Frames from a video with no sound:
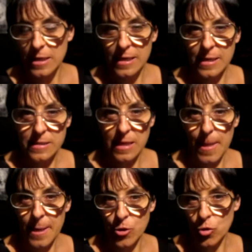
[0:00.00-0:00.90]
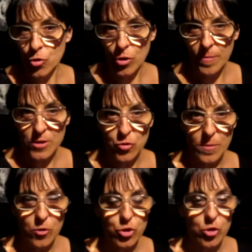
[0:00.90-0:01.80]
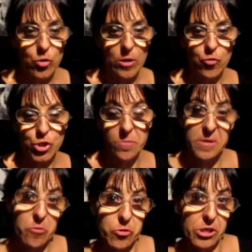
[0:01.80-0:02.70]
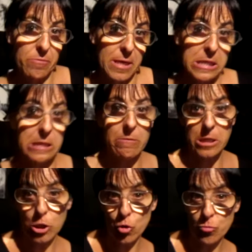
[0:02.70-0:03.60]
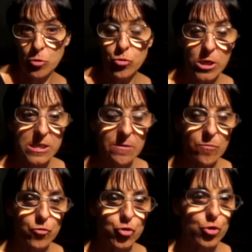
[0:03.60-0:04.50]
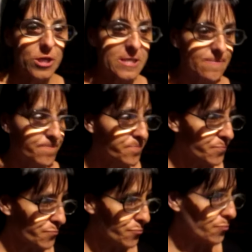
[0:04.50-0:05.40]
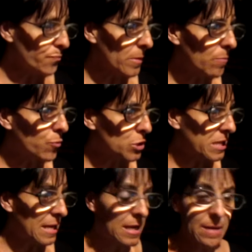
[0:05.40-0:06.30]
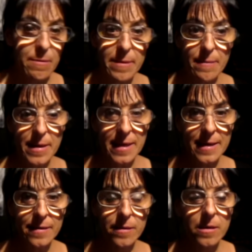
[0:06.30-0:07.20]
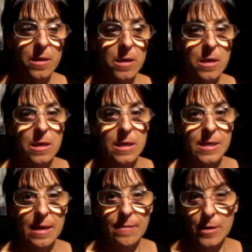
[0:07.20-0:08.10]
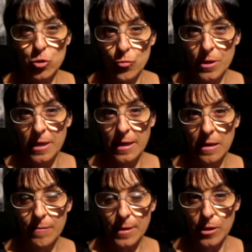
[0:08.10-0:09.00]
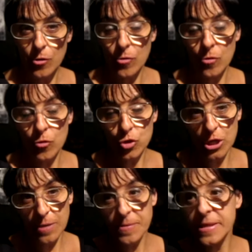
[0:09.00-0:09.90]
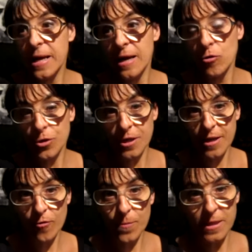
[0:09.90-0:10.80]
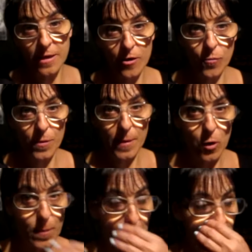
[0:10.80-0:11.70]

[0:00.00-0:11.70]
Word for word: estará yo creo que más o menos en lo que hago siempre. Hago entre 20 y 22 minutos, ya sabéis vosotras. Pues nada, ya me voy a bañar. Ya voy a subir el vídeo, los clips al ordenador para tenerlo preparado para